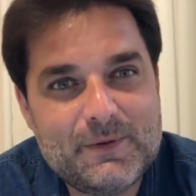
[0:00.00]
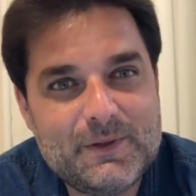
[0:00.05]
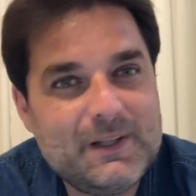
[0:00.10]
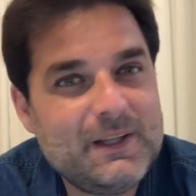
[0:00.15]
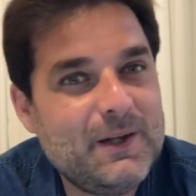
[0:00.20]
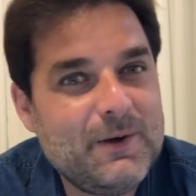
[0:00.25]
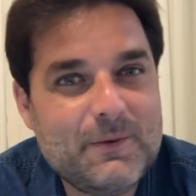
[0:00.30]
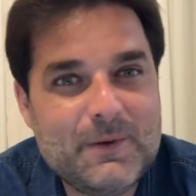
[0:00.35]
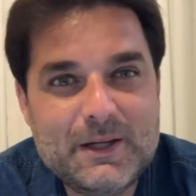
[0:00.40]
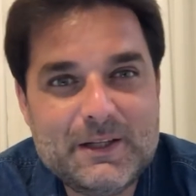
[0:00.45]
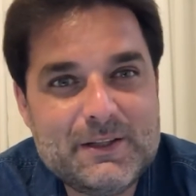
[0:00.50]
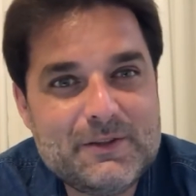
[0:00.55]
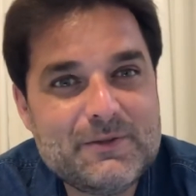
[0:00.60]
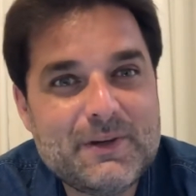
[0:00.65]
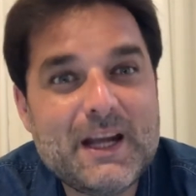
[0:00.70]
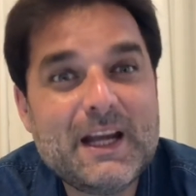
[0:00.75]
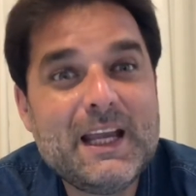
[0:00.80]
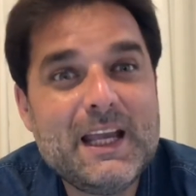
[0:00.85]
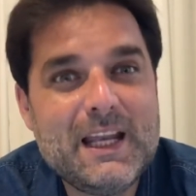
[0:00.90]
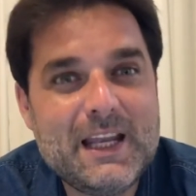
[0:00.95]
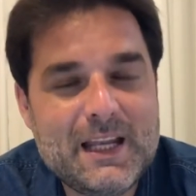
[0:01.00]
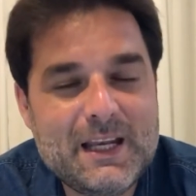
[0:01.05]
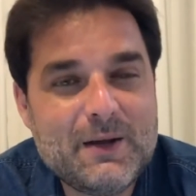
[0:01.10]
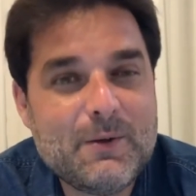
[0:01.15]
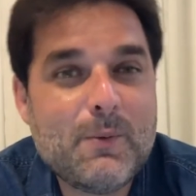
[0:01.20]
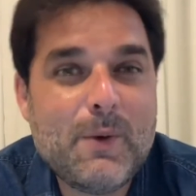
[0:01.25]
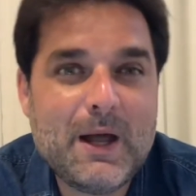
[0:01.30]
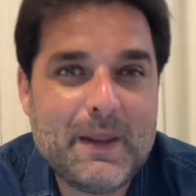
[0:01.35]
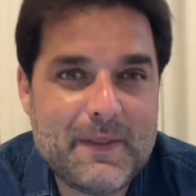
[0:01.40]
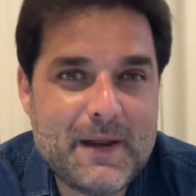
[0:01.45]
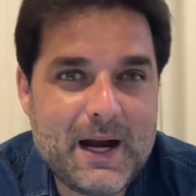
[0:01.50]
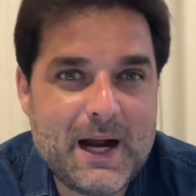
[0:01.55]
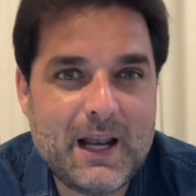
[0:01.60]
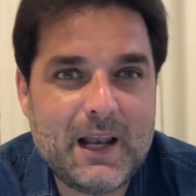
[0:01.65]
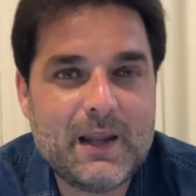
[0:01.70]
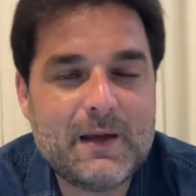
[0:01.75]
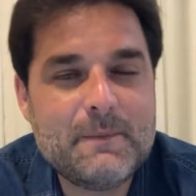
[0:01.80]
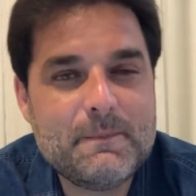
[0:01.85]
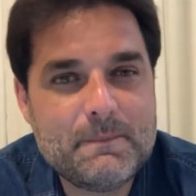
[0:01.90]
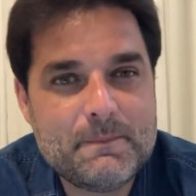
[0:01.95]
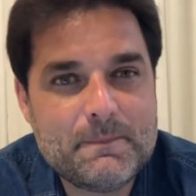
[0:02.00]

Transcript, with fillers: E não a gente fica querendo enquadrá-la